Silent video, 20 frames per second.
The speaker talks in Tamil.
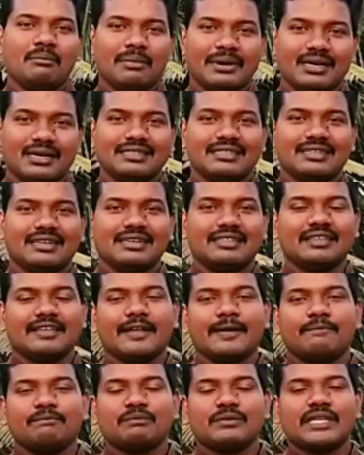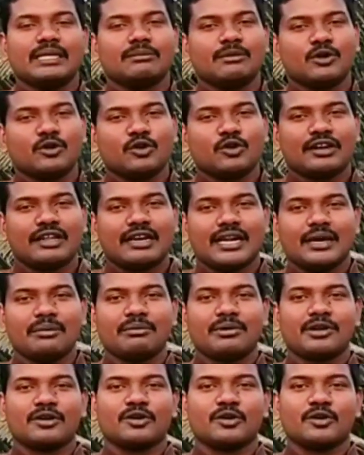மறந்துடாதீங்க அதே மாதிரி உங்களுடைய
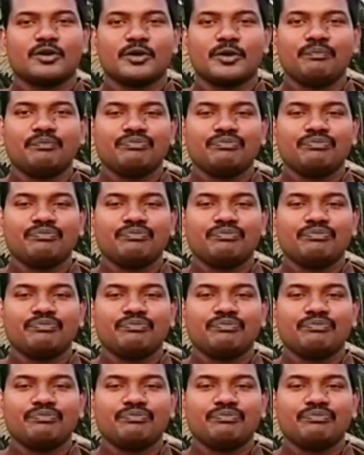நண்பர்களுக்கும்